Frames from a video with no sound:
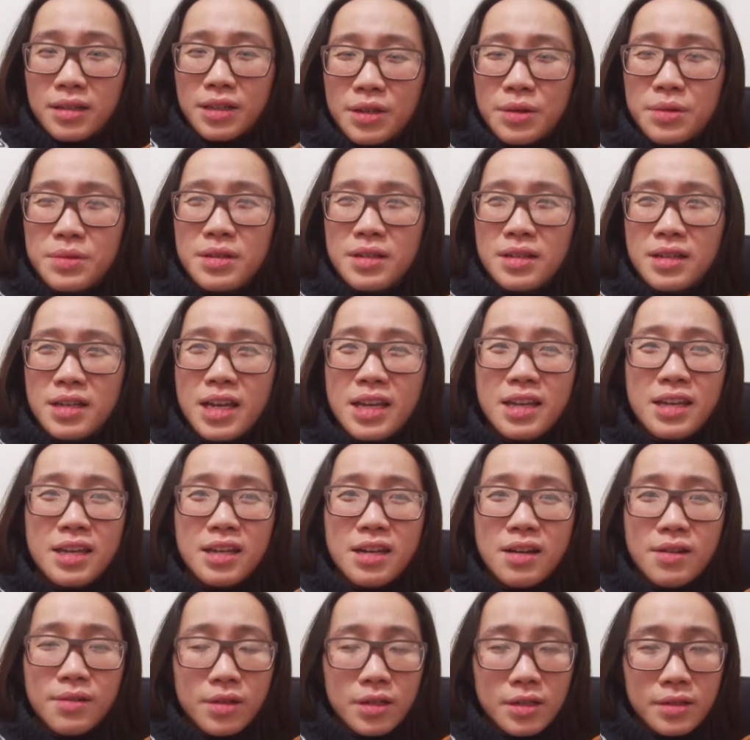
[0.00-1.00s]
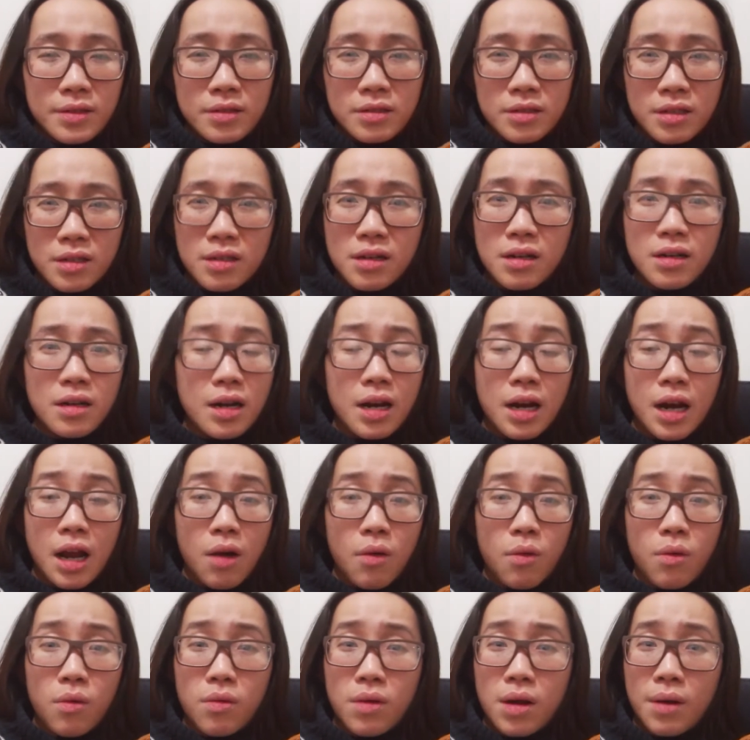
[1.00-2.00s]
kiểu như y đồ á thì rất là
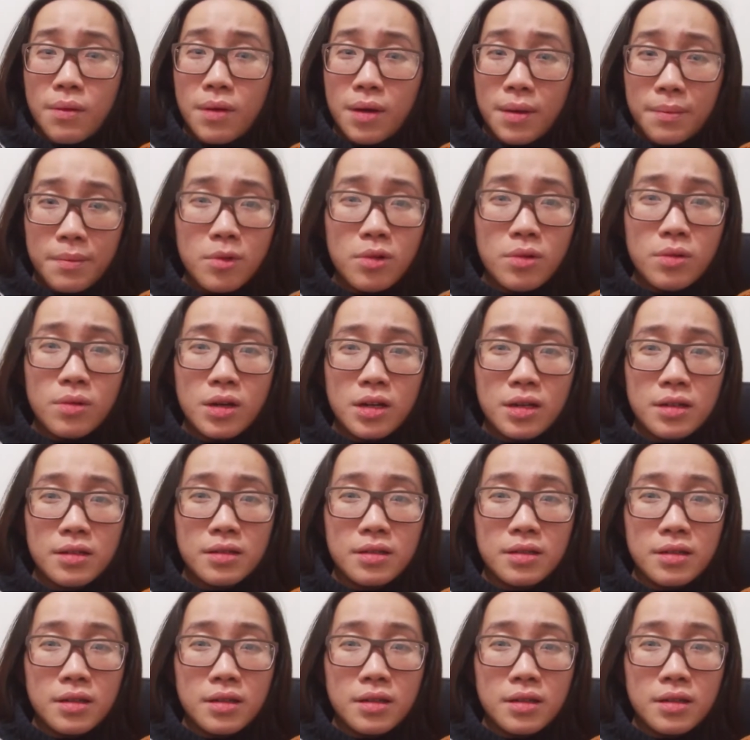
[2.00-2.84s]
lâu lâu lắm luôn á